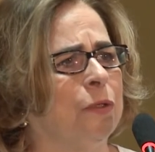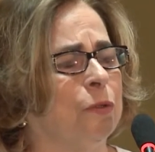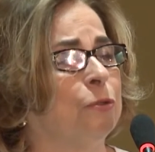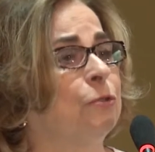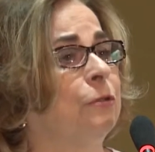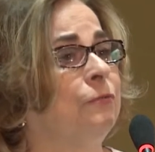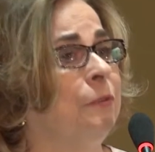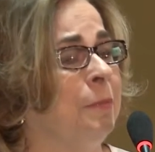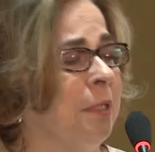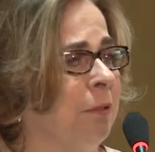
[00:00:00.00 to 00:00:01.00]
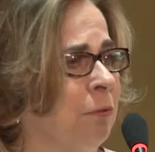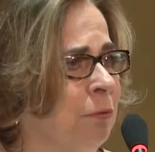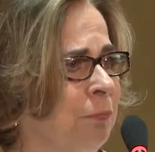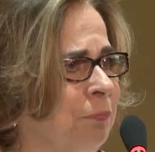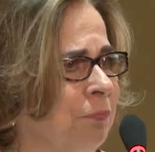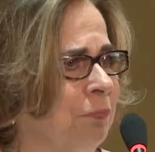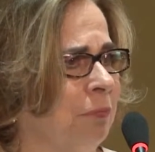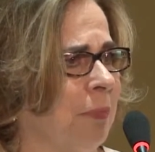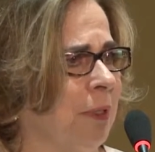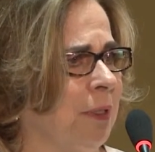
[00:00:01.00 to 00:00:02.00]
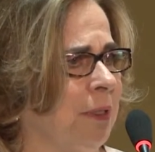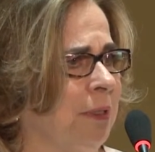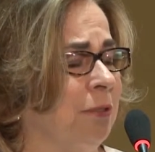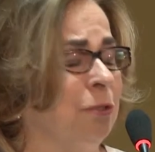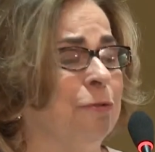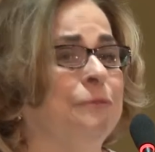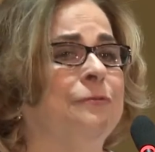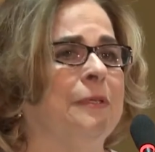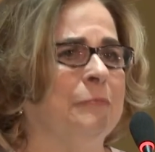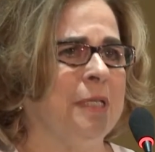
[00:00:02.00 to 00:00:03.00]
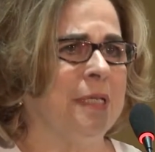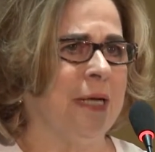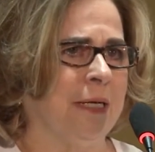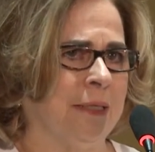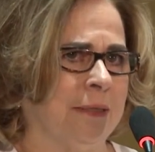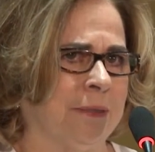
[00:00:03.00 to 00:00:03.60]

O sofrimento de um familiar